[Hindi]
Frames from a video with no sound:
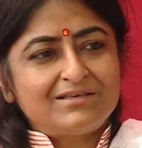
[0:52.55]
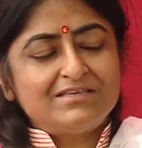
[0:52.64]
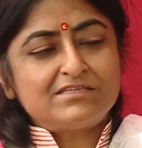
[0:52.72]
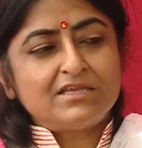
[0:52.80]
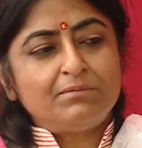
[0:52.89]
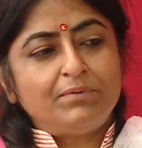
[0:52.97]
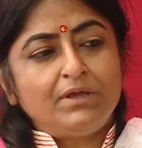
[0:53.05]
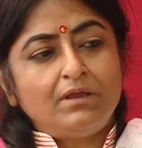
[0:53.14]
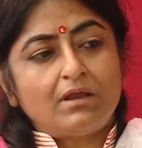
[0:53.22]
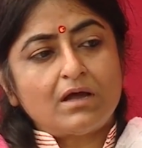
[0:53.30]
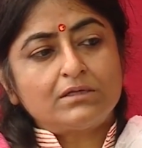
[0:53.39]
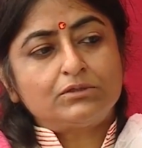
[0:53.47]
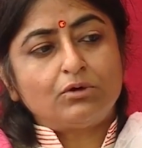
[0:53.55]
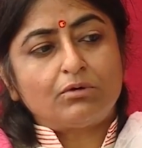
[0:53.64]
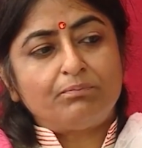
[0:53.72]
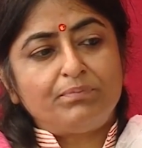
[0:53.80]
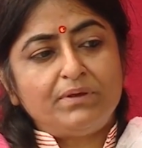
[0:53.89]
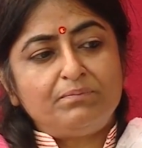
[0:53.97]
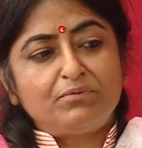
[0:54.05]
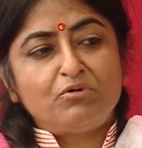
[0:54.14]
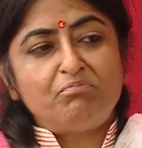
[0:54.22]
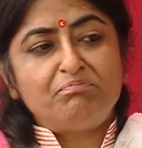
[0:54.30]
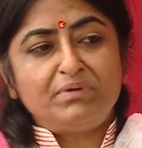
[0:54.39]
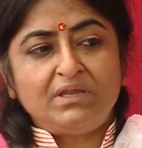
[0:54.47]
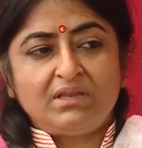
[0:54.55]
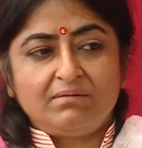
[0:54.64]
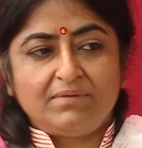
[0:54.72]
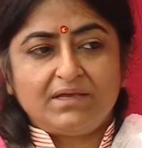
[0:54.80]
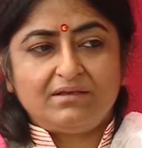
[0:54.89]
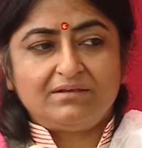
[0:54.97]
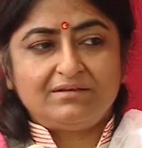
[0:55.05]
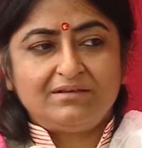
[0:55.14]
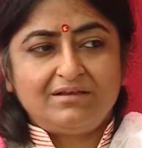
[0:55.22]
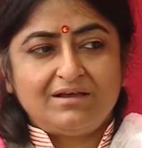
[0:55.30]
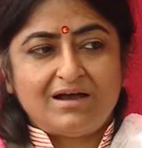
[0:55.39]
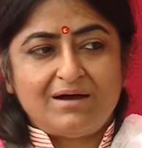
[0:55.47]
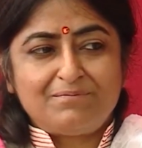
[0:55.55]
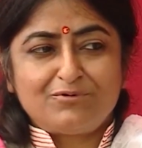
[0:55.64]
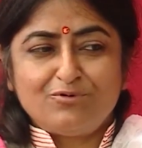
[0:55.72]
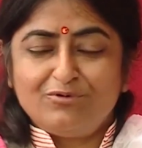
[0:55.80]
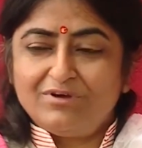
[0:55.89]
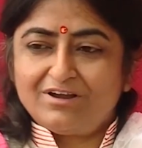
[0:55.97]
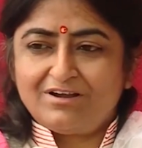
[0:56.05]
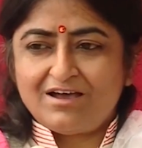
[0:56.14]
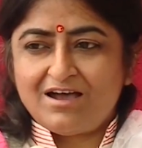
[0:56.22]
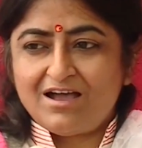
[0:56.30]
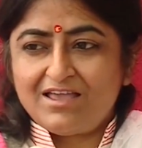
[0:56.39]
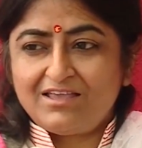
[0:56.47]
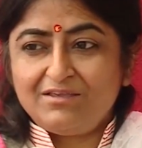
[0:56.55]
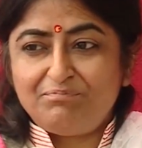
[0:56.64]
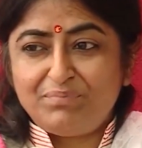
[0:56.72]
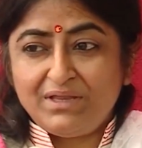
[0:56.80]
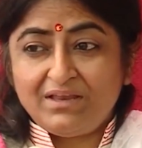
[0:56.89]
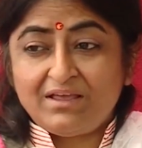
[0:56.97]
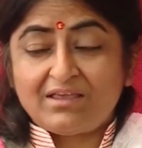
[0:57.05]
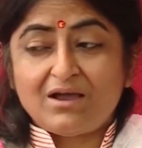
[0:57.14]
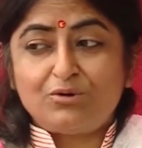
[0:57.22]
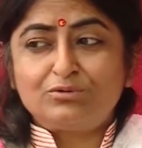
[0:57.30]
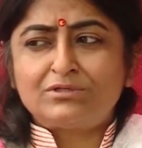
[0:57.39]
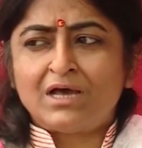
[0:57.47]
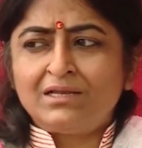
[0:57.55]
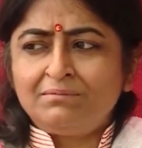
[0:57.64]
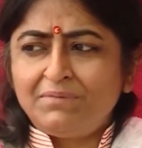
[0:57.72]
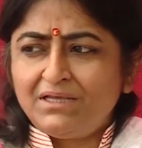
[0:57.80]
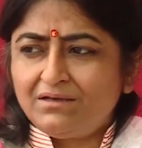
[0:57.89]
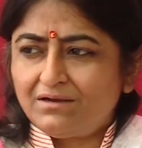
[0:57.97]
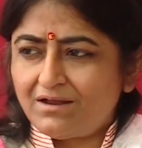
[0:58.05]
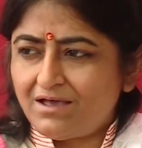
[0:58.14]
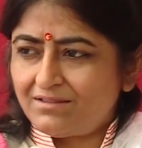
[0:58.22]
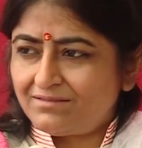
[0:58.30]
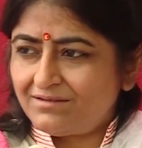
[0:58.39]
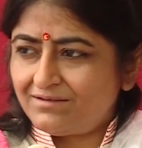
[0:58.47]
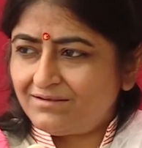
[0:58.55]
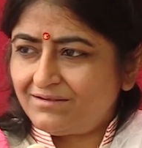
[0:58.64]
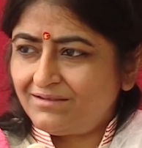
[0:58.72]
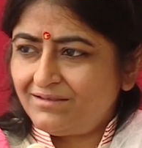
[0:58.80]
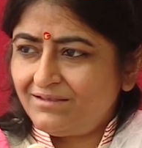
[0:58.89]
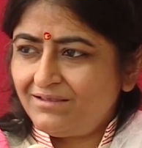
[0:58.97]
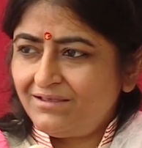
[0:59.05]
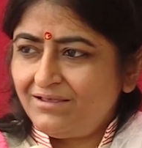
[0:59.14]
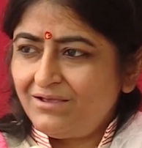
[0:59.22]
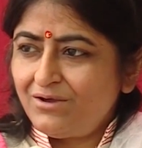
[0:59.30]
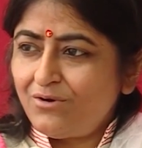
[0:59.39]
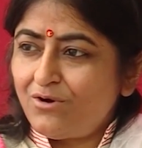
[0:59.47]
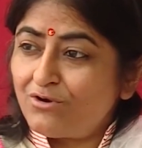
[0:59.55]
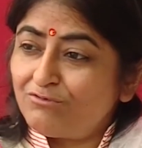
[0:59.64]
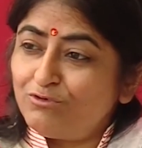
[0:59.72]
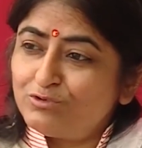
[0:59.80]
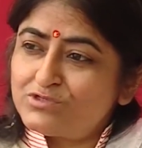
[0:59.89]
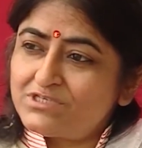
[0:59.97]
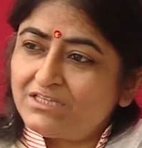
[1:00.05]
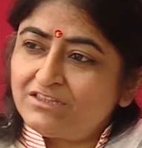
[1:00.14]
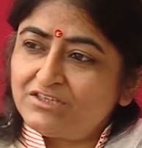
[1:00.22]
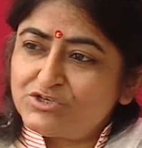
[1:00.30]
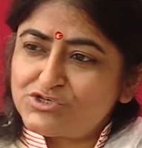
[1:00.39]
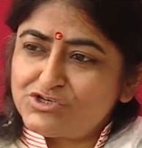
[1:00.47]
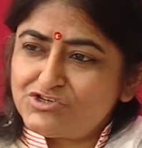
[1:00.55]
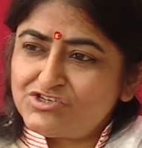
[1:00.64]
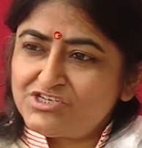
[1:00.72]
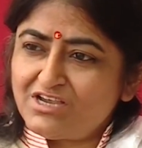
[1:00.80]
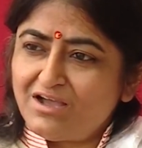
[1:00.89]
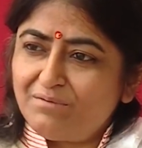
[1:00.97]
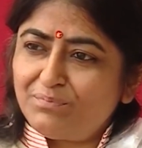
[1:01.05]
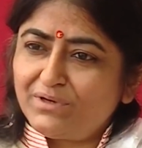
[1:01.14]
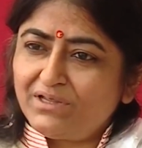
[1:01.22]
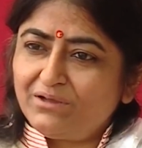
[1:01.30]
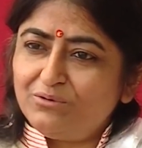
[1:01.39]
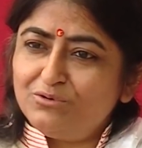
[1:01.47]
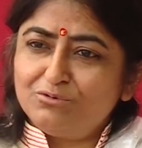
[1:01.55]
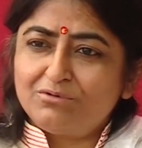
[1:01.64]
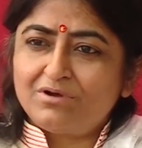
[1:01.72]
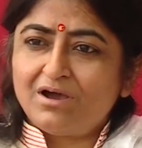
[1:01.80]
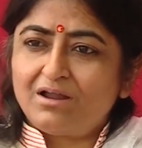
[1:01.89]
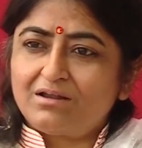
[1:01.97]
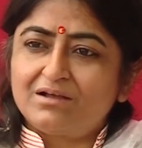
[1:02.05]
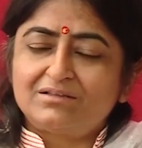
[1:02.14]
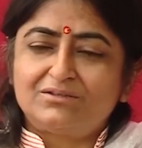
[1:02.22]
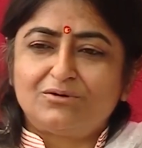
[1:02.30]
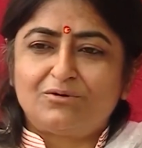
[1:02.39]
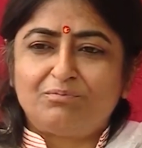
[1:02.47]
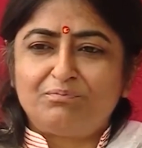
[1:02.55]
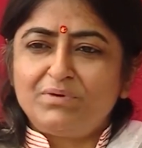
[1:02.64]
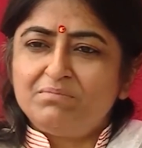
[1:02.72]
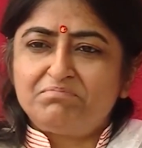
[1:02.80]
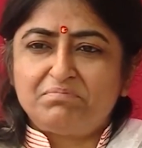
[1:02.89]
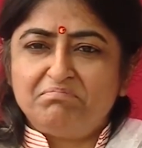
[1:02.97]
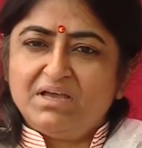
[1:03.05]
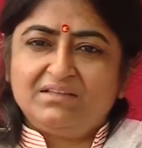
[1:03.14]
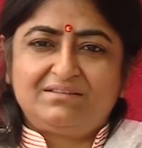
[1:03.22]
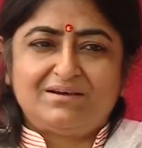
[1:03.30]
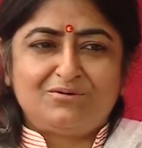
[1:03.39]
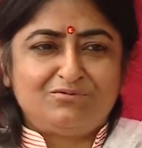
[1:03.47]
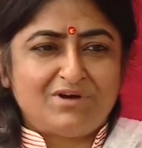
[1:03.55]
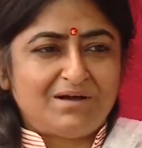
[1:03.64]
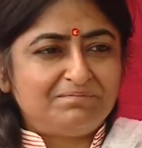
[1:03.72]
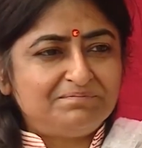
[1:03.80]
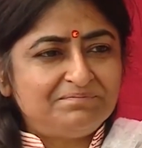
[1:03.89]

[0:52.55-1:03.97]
किसी भी रक्त और पीप को पीने में आपको घृणा आएगी पीने क्या उठाने में ही घृणा आती है और वो सत्य शिष्य अपने गुरु का रक्त और पीप बहता हुआ